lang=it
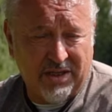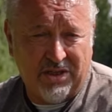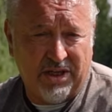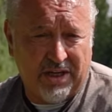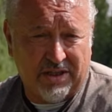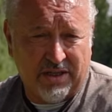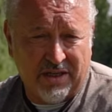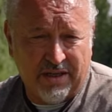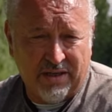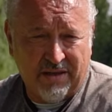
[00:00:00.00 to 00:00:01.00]
GX.
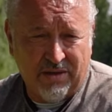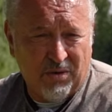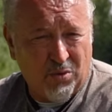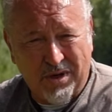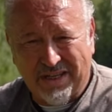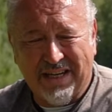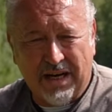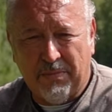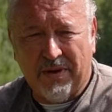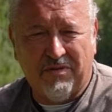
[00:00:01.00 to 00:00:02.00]
Una
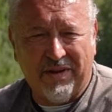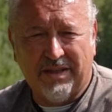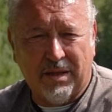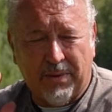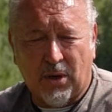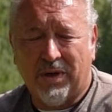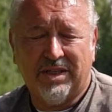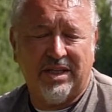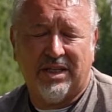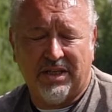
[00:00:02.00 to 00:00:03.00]
serie perfetta per
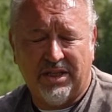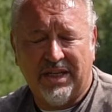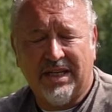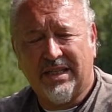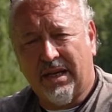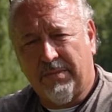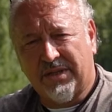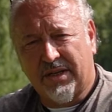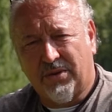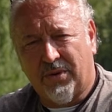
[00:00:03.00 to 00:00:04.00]
qualsiasi esigenza del
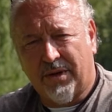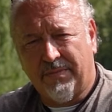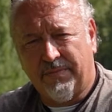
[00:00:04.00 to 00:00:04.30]
pescatore.